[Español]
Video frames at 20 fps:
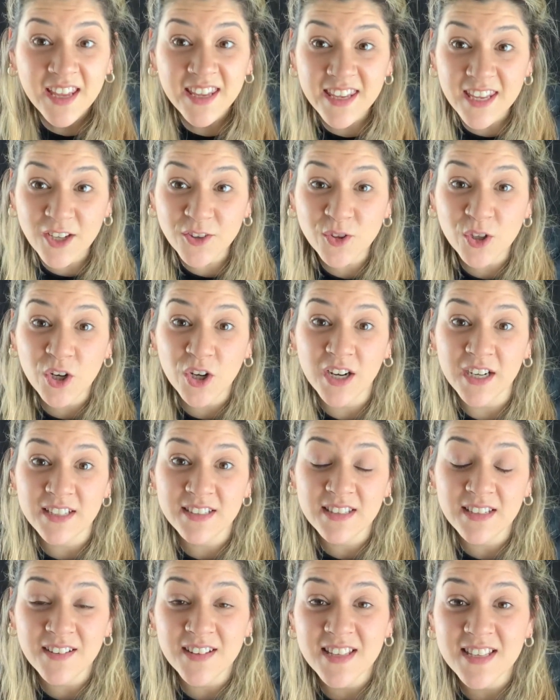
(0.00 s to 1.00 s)
Y esto es lo que les
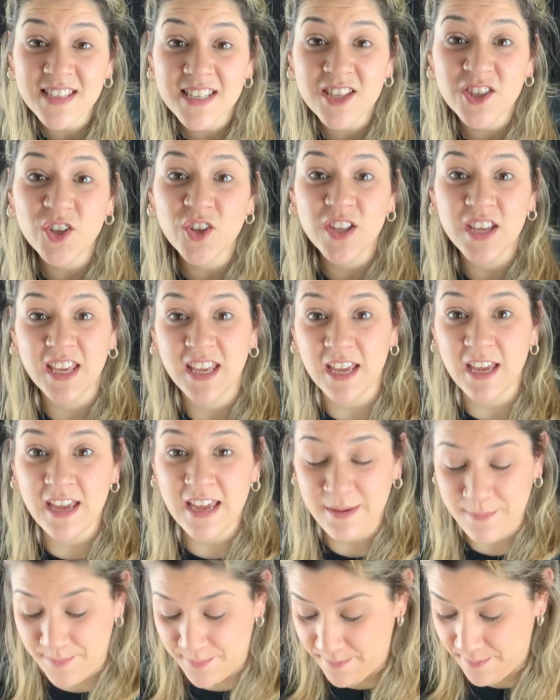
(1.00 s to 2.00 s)
estaba diciendo de que,
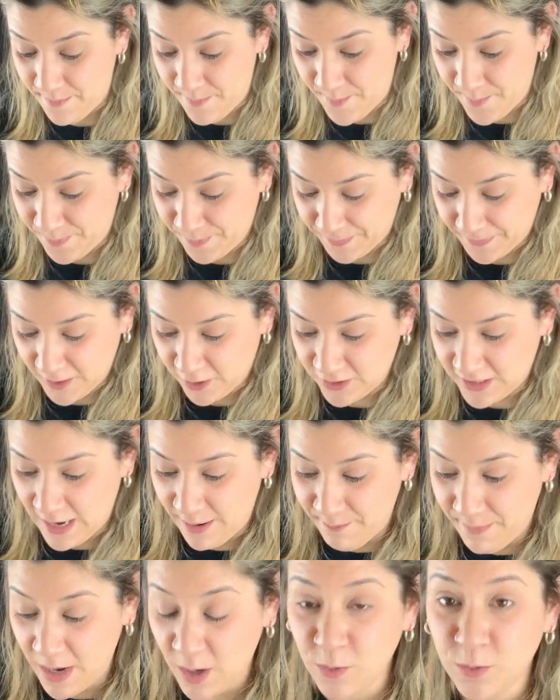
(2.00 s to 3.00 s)
o sea,
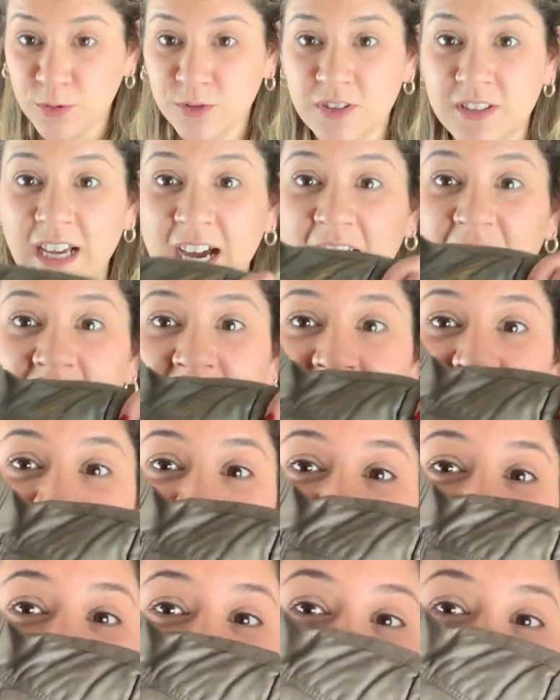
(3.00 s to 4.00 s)
me gusta,
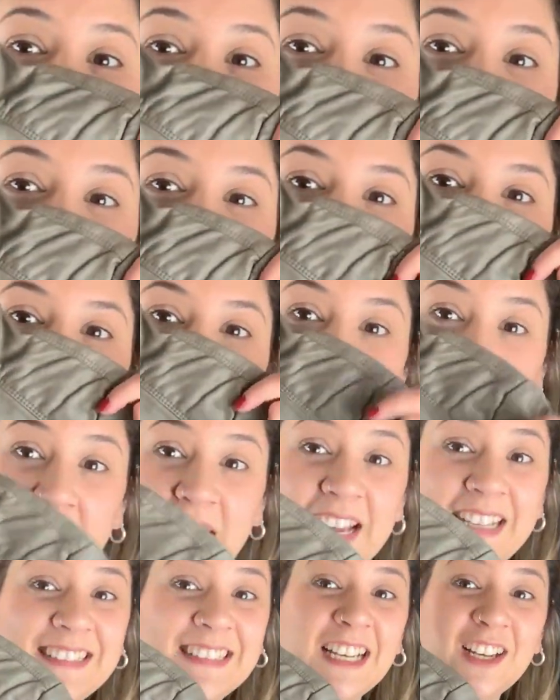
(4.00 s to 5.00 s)
me
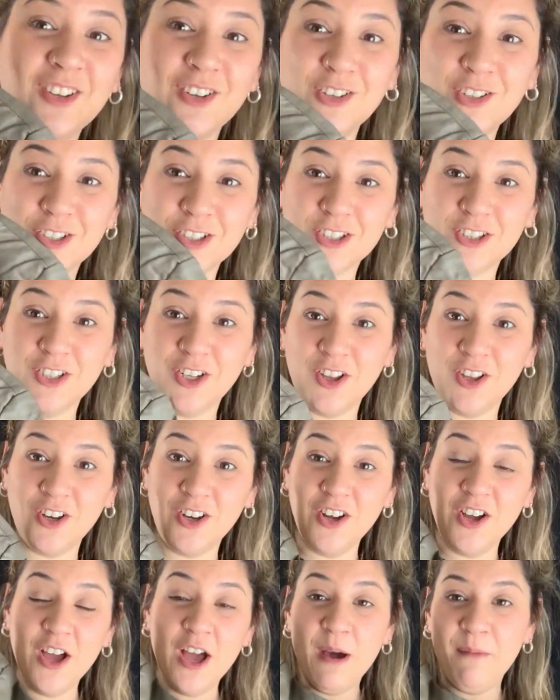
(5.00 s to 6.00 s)
encanta el color
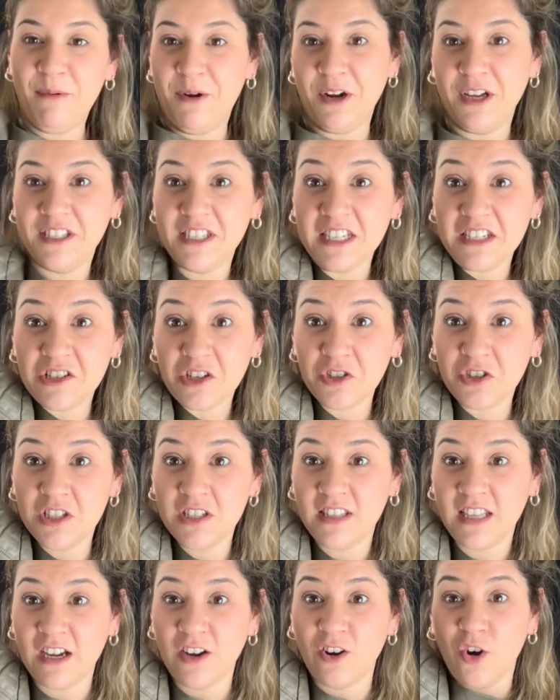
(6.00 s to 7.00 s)
todo, pero quizás yo sí
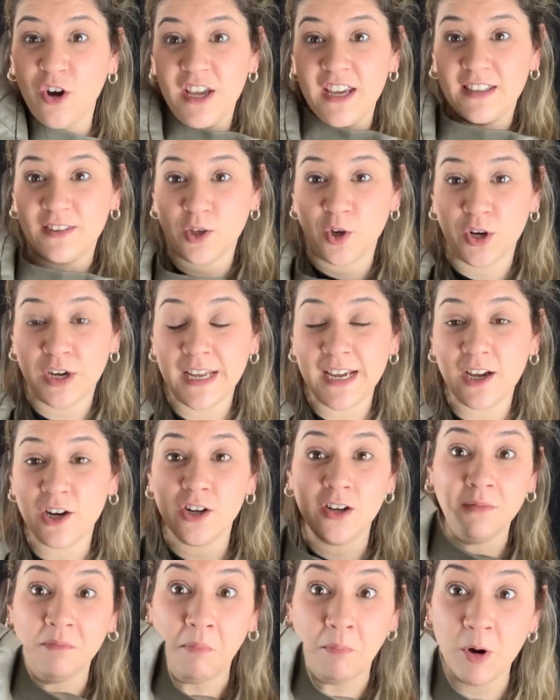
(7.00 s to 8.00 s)
tengo esto
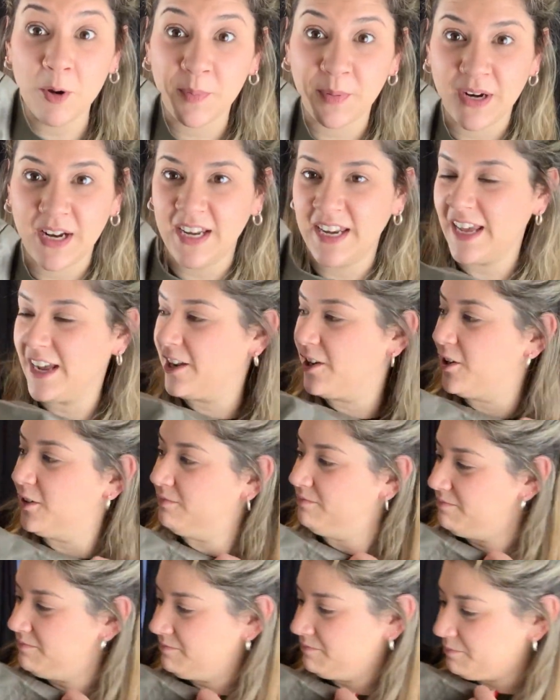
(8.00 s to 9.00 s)
negro, voy por el negro.
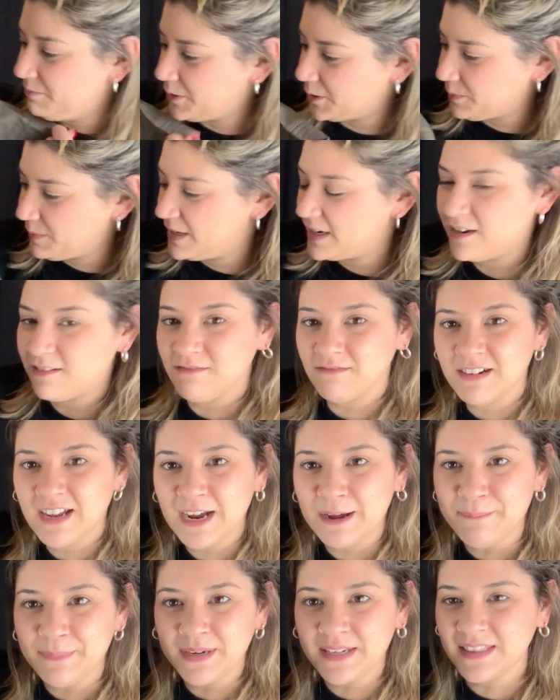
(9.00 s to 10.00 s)
Pero miren, una
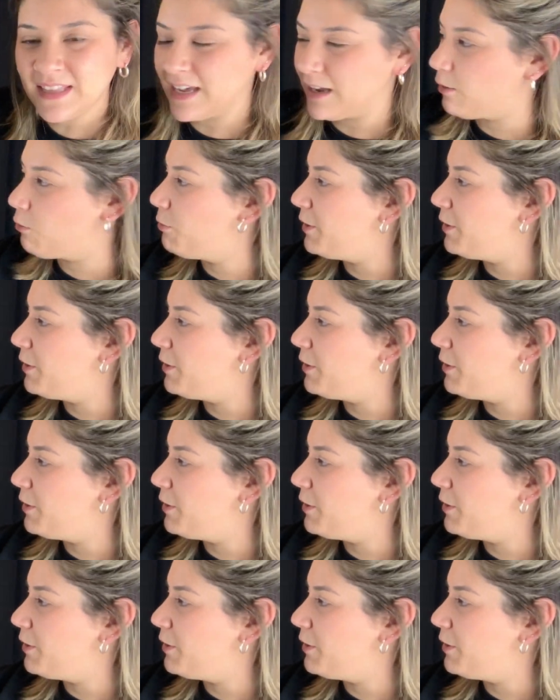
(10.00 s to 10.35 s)
camperita de